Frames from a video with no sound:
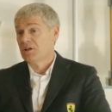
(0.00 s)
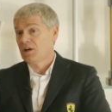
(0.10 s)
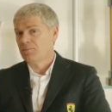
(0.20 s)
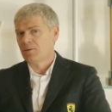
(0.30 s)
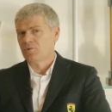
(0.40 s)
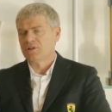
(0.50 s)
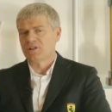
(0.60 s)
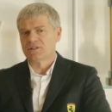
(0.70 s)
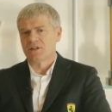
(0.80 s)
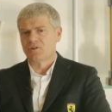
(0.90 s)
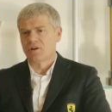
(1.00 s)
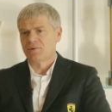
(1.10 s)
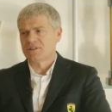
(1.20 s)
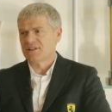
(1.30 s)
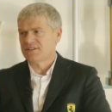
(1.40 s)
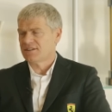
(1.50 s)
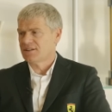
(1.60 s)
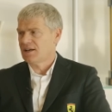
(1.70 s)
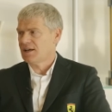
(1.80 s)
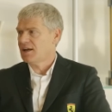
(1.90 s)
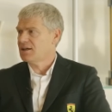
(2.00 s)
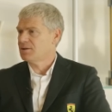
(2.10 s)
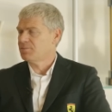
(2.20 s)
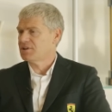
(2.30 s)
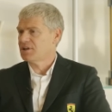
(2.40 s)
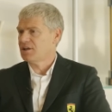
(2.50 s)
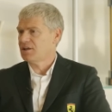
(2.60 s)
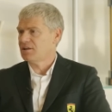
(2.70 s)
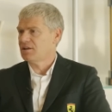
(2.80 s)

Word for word: Abbiamo ritardato la partenza della gara perché